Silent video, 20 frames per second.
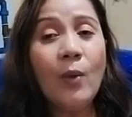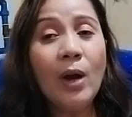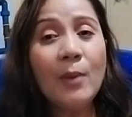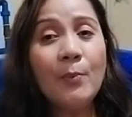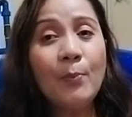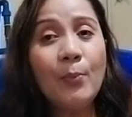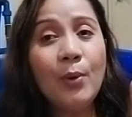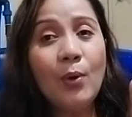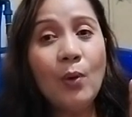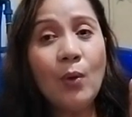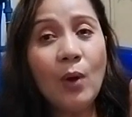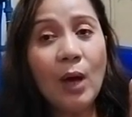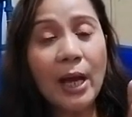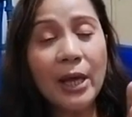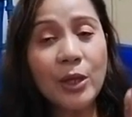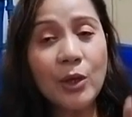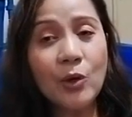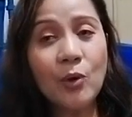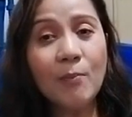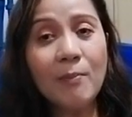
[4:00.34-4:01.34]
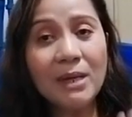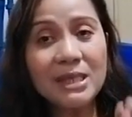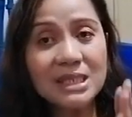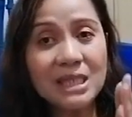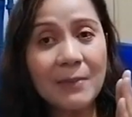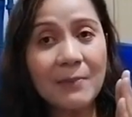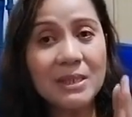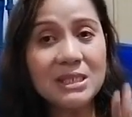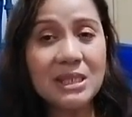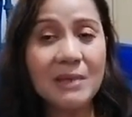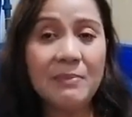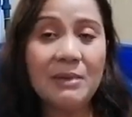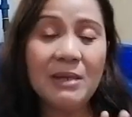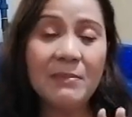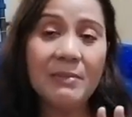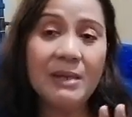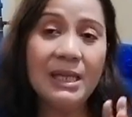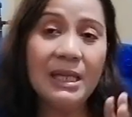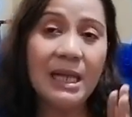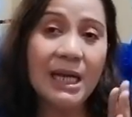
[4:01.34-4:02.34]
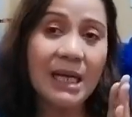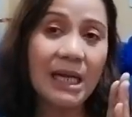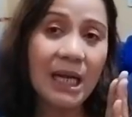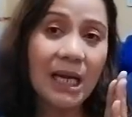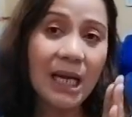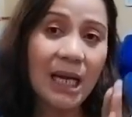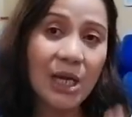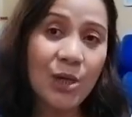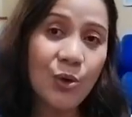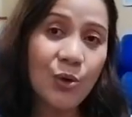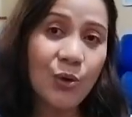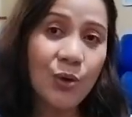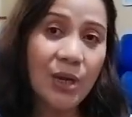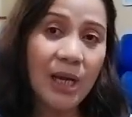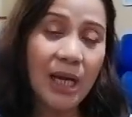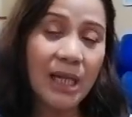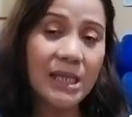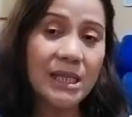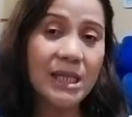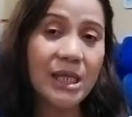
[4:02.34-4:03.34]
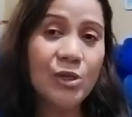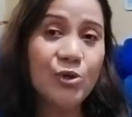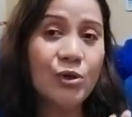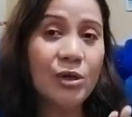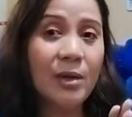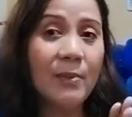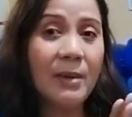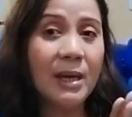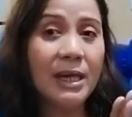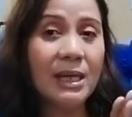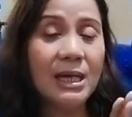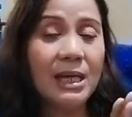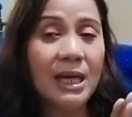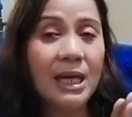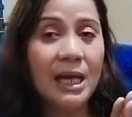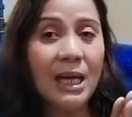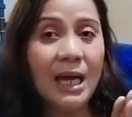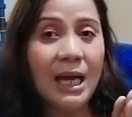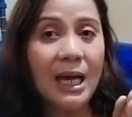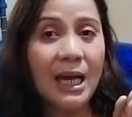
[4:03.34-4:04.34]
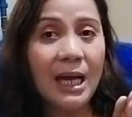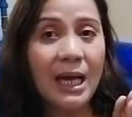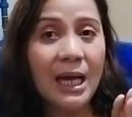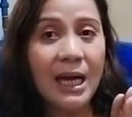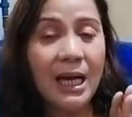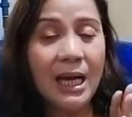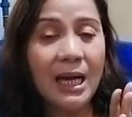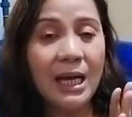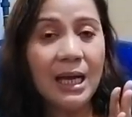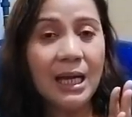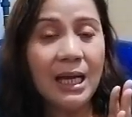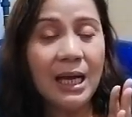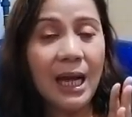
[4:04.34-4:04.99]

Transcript: huwag po kayong basta-basta bibili lang ng galon na hindi nyo naman uh,